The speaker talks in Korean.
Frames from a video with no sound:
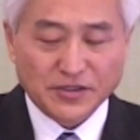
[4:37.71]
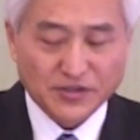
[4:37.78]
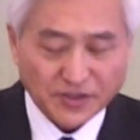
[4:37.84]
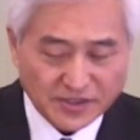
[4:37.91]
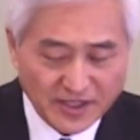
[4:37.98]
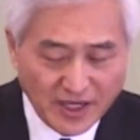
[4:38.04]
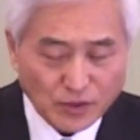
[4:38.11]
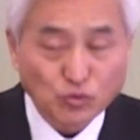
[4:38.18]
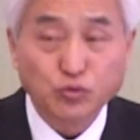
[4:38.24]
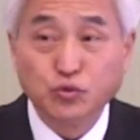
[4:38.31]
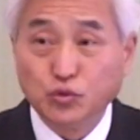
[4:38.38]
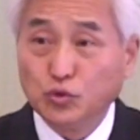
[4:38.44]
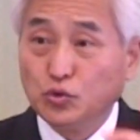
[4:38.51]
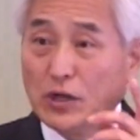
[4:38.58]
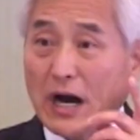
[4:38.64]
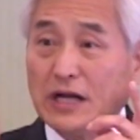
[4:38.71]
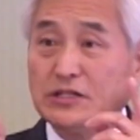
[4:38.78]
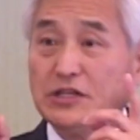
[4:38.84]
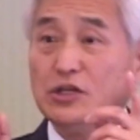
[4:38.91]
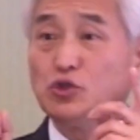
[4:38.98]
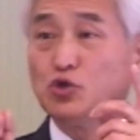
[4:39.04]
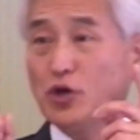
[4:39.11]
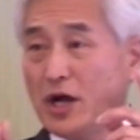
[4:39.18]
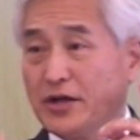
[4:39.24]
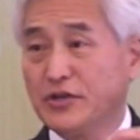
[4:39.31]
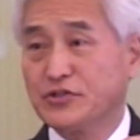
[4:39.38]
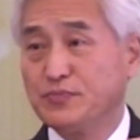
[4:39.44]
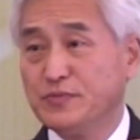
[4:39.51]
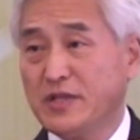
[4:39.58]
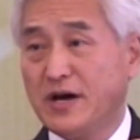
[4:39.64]
여기에 두 가지 죄악이
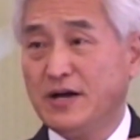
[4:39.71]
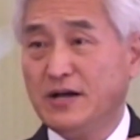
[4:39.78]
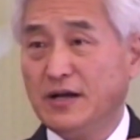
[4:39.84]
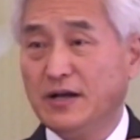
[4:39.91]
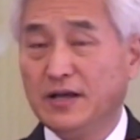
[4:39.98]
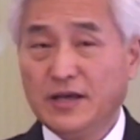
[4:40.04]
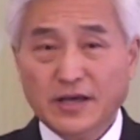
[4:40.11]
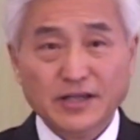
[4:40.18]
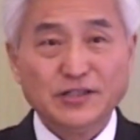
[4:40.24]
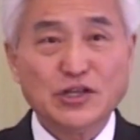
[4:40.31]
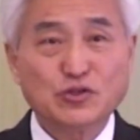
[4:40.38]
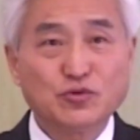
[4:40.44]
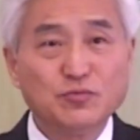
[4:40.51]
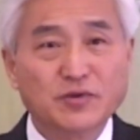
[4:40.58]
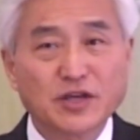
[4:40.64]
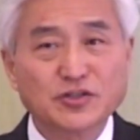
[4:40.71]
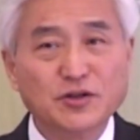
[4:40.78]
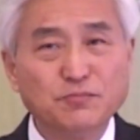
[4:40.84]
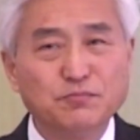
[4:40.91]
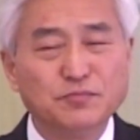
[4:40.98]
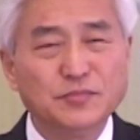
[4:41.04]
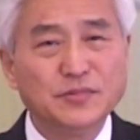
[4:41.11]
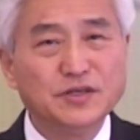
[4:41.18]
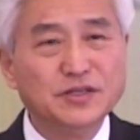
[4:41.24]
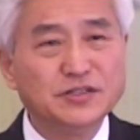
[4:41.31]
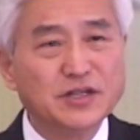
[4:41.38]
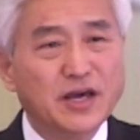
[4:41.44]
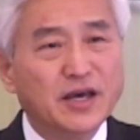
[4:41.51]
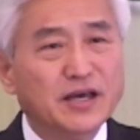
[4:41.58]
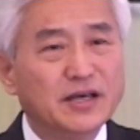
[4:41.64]
있습니다. 예수님께서
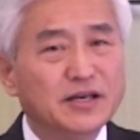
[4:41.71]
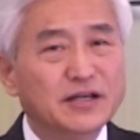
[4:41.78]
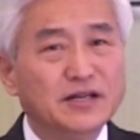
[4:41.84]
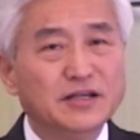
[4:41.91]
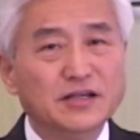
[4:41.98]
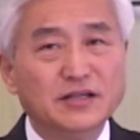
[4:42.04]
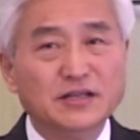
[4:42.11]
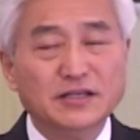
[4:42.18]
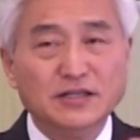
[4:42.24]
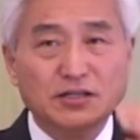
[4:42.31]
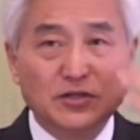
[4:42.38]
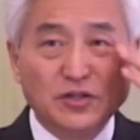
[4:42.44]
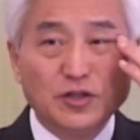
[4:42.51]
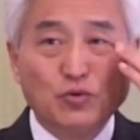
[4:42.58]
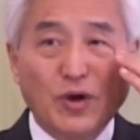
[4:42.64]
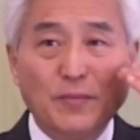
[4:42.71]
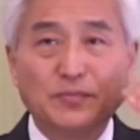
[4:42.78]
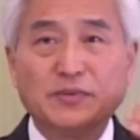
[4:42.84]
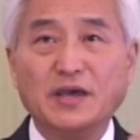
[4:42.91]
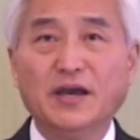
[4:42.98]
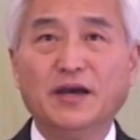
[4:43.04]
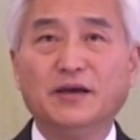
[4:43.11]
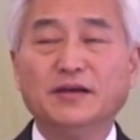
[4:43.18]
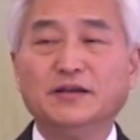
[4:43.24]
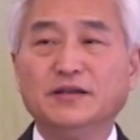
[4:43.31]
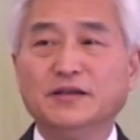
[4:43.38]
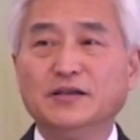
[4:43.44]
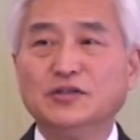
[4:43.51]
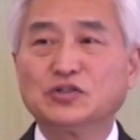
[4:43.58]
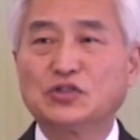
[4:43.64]
이제 그들과 함께
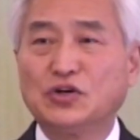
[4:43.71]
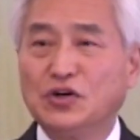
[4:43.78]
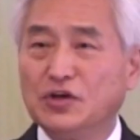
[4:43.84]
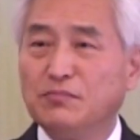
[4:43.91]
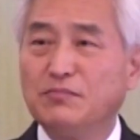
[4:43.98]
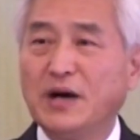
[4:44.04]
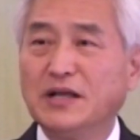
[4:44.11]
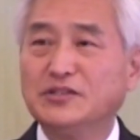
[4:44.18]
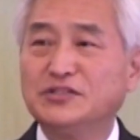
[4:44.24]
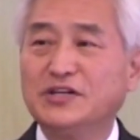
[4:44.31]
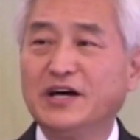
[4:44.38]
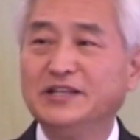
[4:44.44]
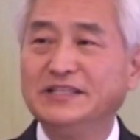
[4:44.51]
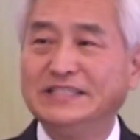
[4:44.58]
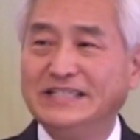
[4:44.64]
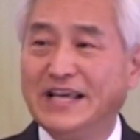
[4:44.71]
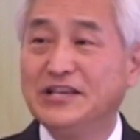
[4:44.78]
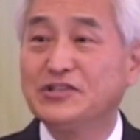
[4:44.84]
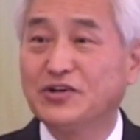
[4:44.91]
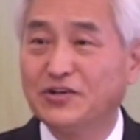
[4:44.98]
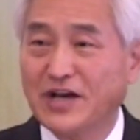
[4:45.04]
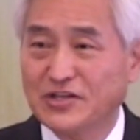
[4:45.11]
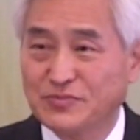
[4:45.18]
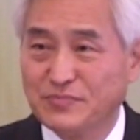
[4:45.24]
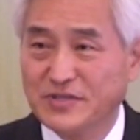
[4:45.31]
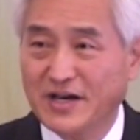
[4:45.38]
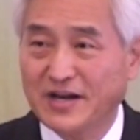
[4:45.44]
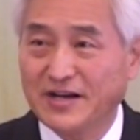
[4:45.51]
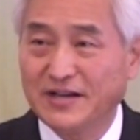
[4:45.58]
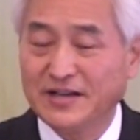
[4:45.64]
성만찬 예식을
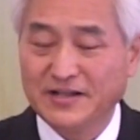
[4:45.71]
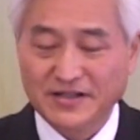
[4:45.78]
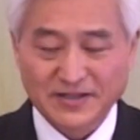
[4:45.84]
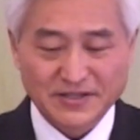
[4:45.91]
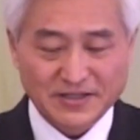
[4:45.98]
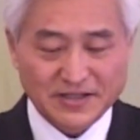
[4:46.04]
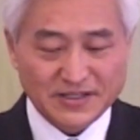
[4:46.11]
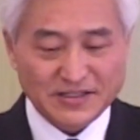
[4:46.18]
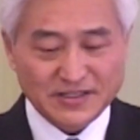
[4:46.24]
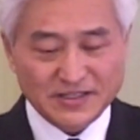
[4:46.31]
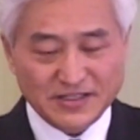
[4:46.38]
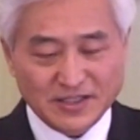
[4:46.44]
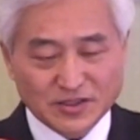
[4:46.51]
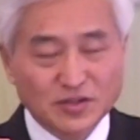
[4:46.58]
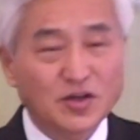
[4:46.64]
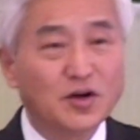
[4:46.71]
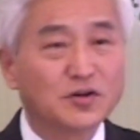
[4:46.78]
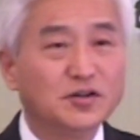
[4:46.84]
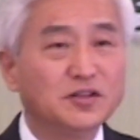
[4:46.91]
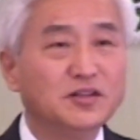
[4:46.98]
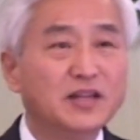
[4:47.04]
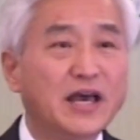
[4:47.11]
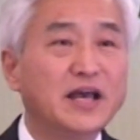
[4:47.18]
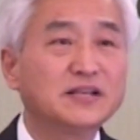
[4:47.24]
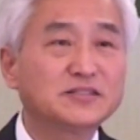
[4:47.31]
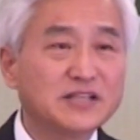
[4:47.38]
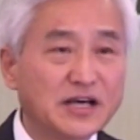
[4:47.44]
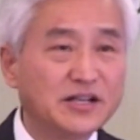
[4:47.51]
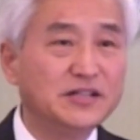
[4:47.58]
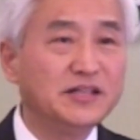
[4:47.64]
하십니다. 이 떡은 내
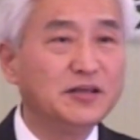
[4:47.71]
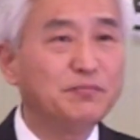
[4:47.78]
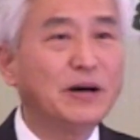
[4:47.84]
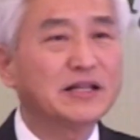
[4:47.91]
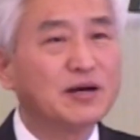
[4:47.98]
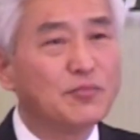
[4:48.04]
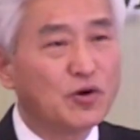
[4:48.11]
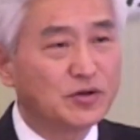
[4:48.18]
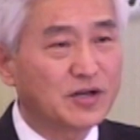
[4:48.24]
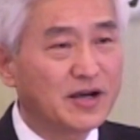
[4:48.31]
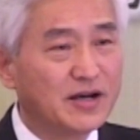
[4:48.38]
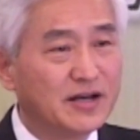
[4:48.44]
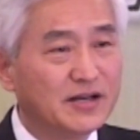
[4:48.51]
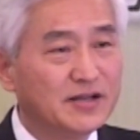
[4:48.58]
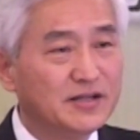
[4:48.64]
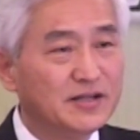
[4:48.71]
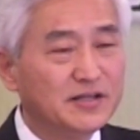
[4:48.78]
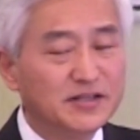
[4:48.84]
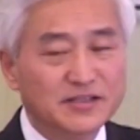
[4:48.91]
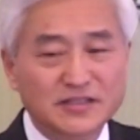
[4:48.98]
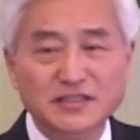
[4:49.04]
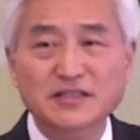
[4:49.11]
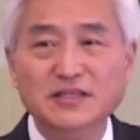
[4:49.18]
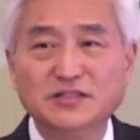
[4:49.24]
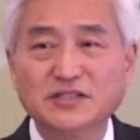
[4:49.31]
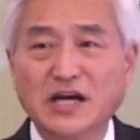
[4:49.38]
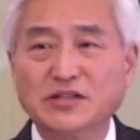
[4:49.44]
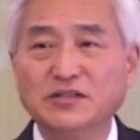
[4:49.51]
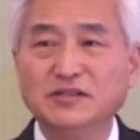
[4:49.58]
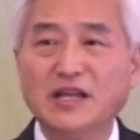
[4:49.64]
살이니 받아 먹으라. 이
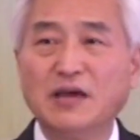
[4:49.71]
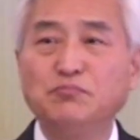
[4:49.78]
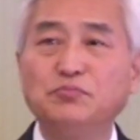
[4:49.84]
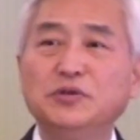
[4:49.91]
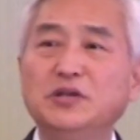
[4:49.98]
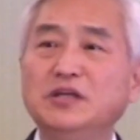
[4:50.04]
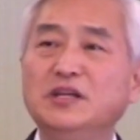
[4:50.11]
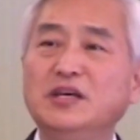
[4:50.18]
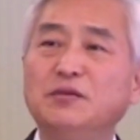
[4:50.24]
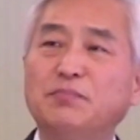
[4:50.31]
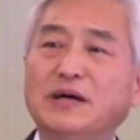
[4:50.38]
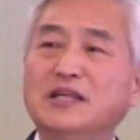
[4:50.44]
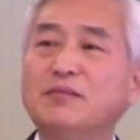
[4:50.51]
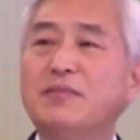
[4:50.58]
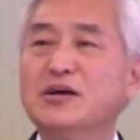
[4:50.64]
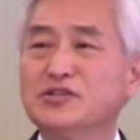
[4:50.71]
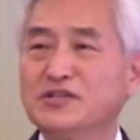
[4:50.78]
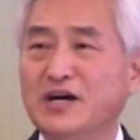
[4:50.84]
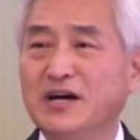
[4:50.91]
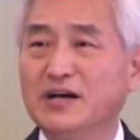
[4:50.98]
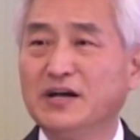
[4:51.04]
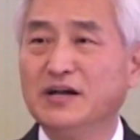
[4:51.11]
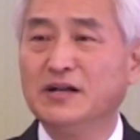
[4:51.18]
잔은 내 피니 받아 마시라.